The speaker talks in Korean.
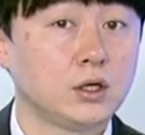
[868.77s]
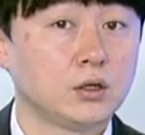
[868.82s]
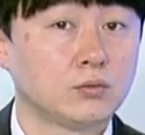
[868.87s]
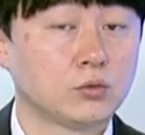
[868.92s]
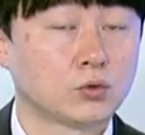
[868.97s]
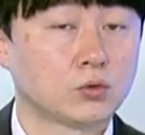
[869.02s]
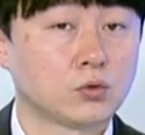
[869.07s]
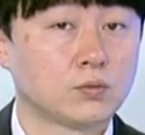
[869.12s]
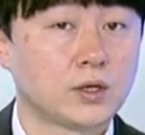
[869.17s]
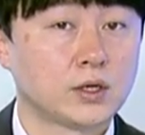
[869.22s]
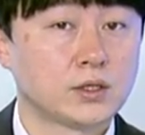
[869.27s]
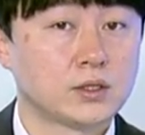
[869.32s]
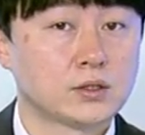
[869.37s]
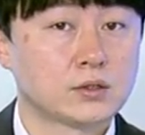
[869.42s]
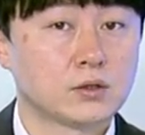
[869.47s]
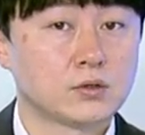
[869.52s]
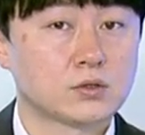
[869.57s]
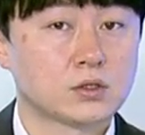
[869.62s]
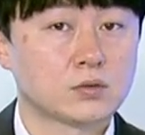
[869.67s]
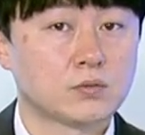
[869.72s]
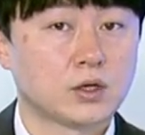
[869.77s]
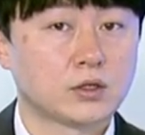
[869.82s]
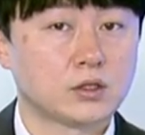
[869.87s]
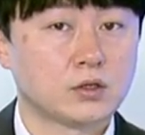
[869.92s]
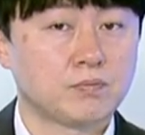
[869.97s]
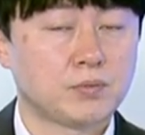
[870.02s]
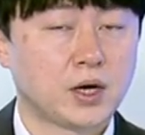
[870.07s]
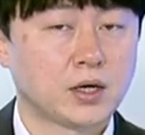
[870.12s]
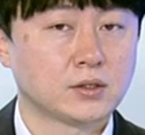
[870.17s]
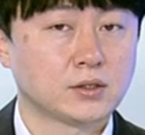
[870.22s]
뭐 도발이
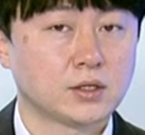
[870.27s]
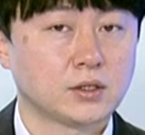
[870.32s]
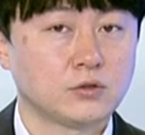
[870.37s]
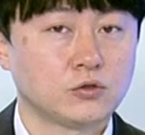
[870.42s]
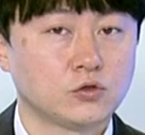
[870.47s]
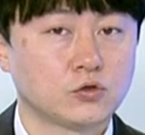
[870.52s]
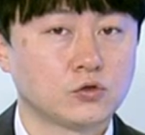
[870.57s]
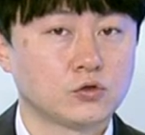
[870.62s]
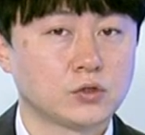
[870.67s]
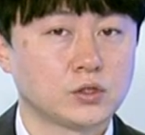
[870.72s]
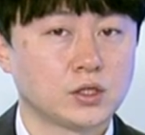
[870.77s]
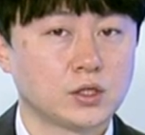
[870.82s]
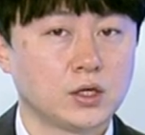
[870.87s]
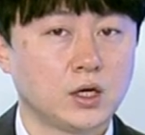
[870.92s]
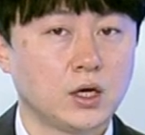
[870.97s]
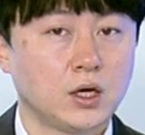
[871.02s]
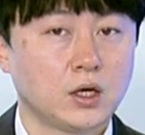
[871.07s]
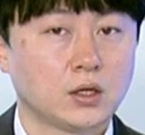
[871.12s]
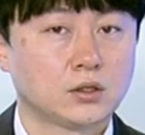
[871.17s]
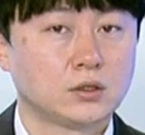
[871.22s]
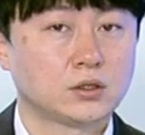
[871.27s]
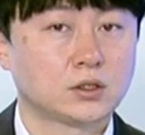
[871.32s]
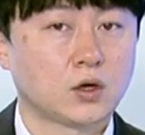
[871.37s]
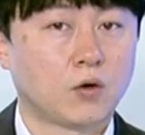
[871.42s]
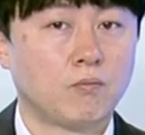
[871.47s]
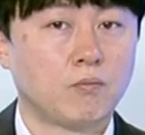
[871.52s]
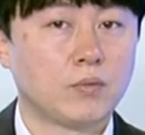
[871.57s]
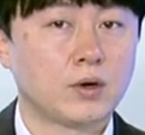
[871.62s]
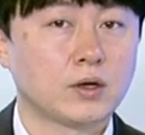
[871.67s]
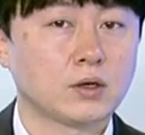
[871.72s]
있었지만은 방산주들이 그
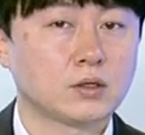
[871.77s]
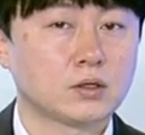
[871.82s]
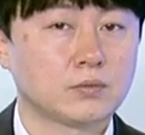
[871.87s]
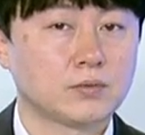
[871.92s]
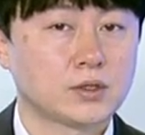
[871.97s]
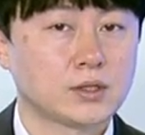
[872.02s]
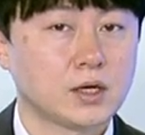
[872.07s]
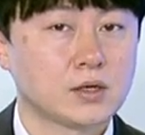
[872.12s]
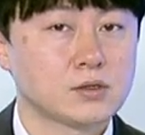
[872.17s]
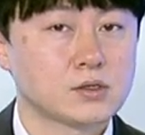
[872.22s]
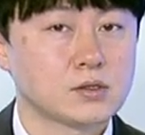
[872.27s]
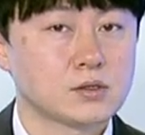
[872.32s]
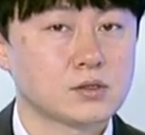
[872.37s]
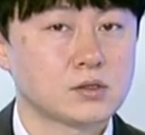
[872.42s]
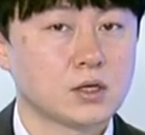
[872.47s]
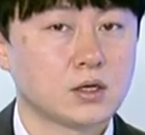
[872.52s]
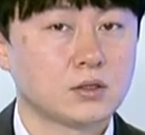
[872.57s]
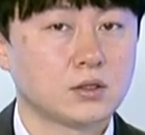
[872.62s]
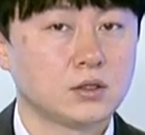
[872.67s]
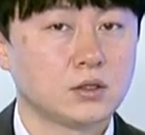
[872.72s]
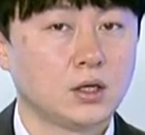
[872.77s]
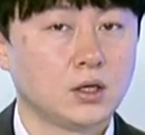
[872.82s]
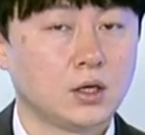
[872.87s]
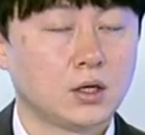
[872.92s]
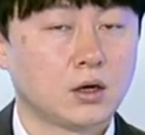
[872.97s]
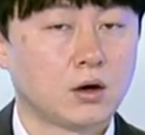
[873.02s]
전만큼의 상승세는